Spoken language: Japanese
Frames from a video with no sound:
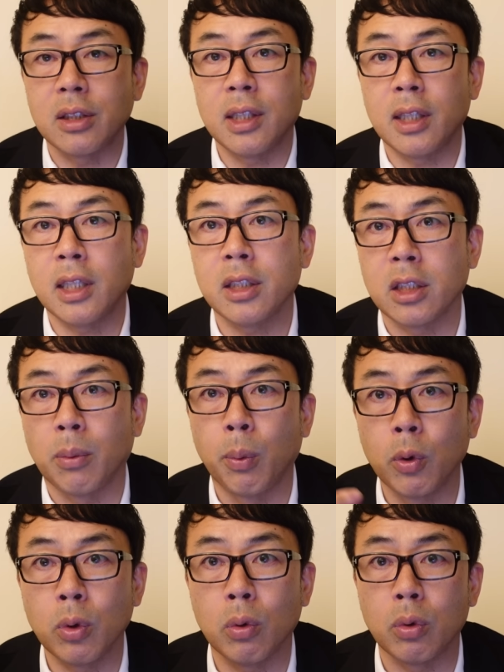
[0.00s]
津田大介さんも
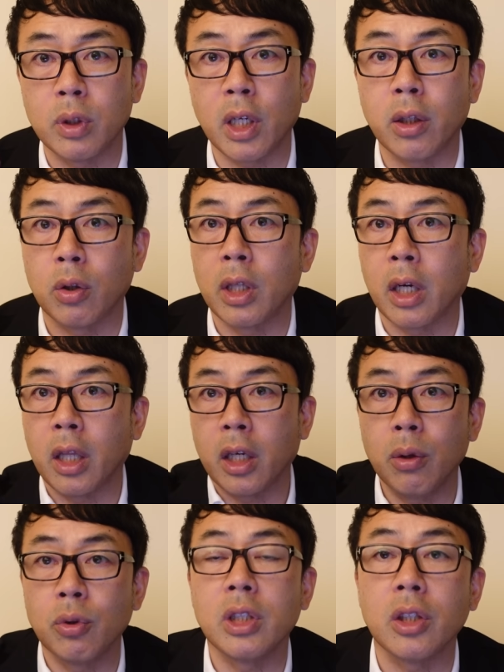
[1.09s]
僕のこと訴えてくるだけで議論し